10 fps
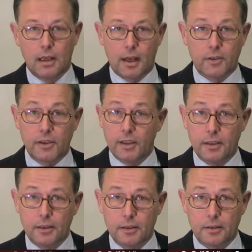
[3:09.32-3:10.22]
Also
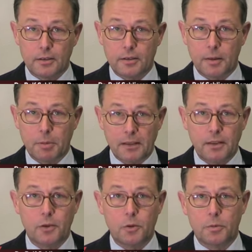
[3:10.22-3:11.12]
die
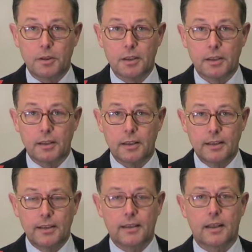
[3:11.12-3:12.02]
Debatte über die
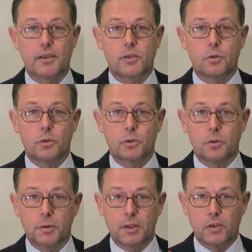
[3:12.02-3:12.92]
Integration und
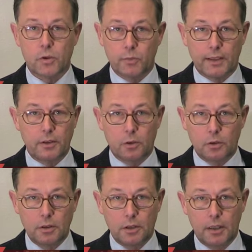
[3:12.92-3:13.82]
über die
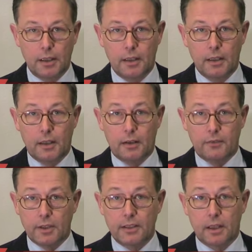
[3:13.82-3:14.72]
Zuwanderung
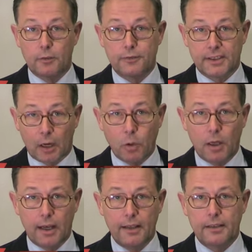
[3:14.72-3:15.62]
wird auf
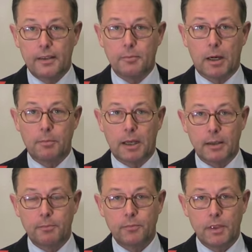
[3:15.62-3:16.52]
Dauer ein Thema
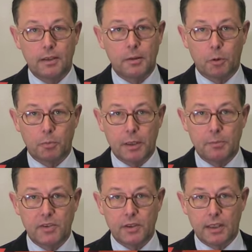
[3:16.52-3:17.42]
bleiben, denn die
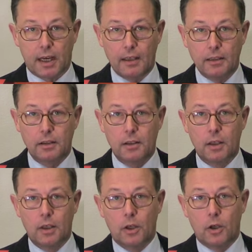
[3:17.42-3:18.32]
Probleme sind da.
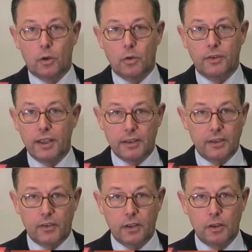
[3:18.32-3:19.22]
Und weder
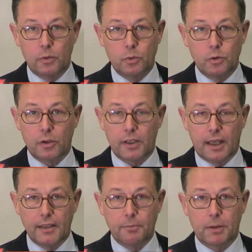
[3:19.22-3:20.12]
die CDU noch die
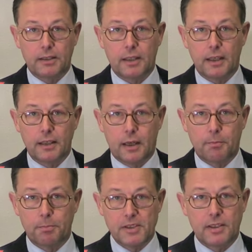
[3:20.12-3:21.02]
anderen Parteien
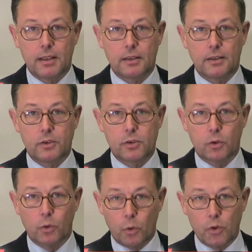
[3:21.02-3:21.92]
haben bislang
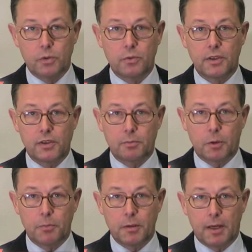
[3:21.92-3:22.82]
zur Lösung dieser
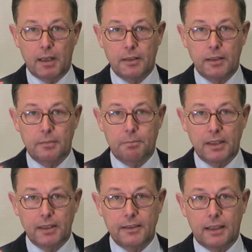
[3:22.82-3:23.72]
Problematik
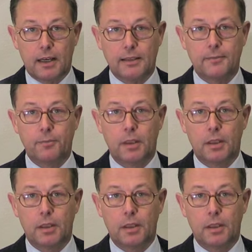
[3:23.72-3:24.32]
beigetragen.